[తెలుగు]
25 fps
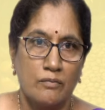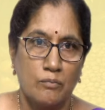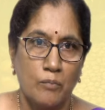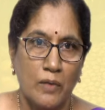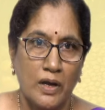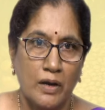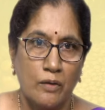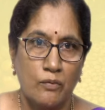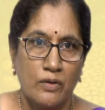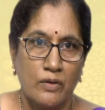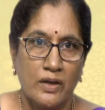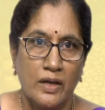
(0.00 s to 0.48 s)

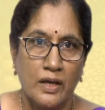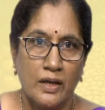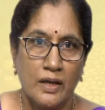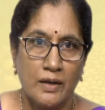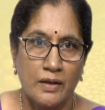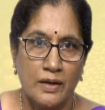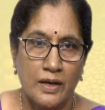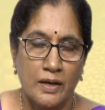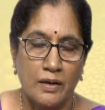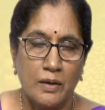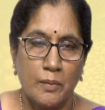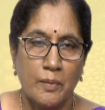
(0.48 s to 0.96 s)
మనం ఏ
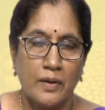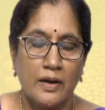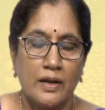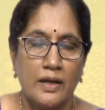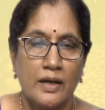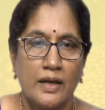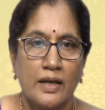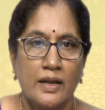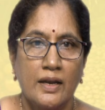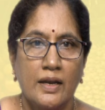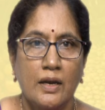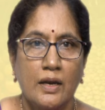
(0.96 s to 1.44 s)
రికమెండ్
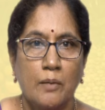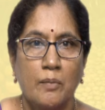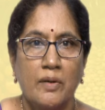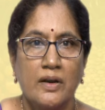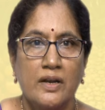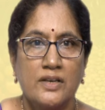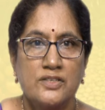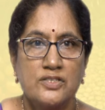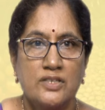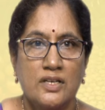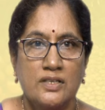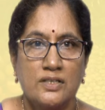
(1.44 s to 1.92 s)
ఏ
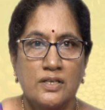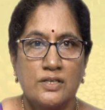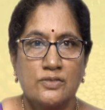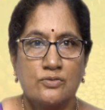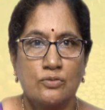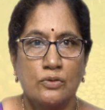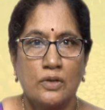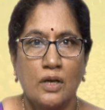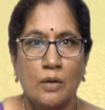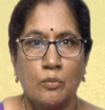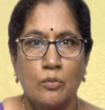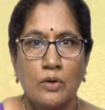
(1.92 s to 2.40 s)
రికమెండేషన్
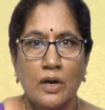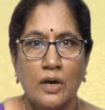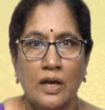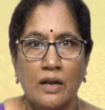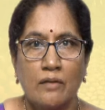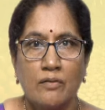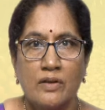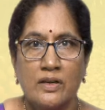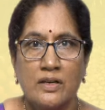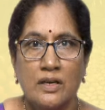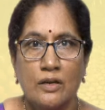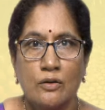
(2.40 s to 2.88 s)
చేస్తున్నామో
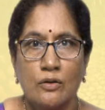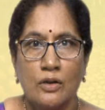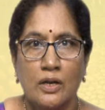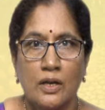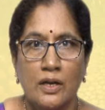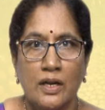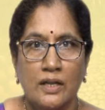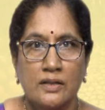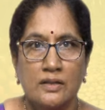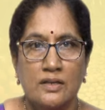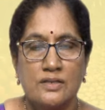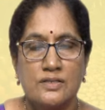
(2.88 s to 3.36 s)
అరవై కిలోల
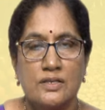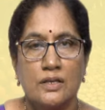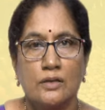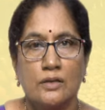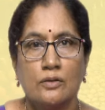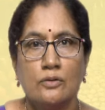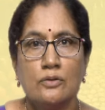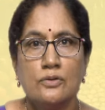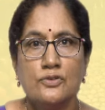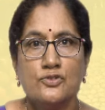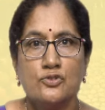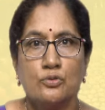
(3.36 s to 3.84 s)

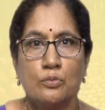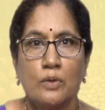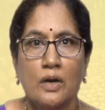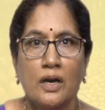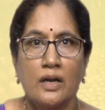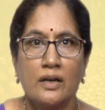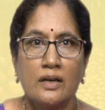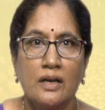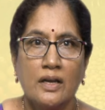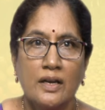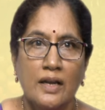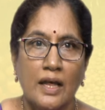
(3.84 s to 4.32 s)
నత్రజనిలో
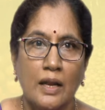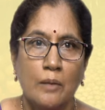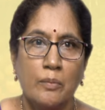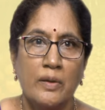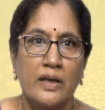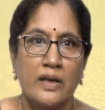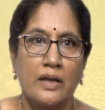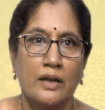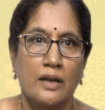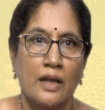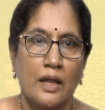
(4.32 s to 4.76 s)
సుమారుగా నలభై